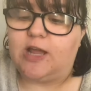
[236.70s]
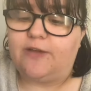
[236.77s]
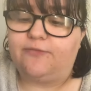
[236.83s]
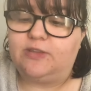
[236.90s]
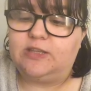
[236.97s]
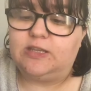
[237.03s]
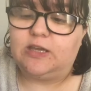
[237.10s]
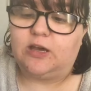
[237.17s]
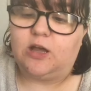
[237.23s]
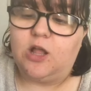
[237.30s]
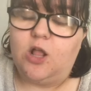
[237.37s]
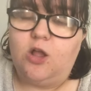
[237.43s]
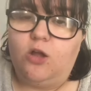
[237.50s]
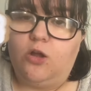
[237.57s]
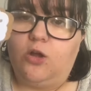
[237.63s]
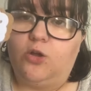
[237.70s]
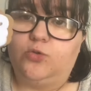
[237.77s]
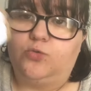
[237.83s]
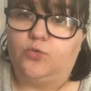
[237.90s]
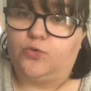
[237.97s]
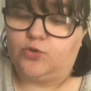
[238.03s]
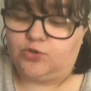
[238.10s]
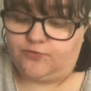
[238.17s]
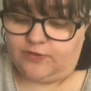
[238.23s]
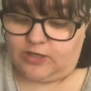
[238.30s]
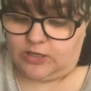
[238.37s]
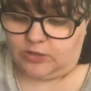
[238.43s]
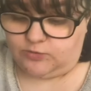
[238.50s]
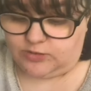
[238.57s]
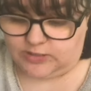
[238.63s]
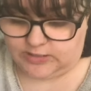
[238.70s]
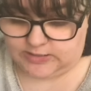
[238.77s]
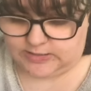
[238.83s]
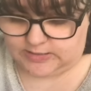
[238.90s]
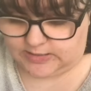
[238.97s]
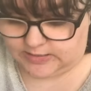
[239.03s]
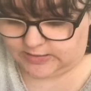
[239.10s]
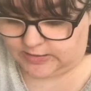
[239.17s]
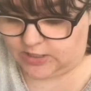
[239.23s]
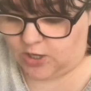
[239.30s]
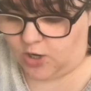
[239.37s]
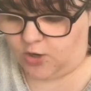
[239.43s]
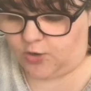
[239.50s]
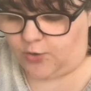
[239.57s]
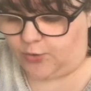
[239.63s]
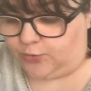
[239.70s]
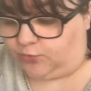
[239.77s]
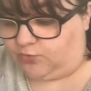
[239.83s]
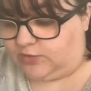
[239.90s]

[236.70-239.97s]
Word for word: à finir, euh, donc je vais utiliser celle-ci euh, tout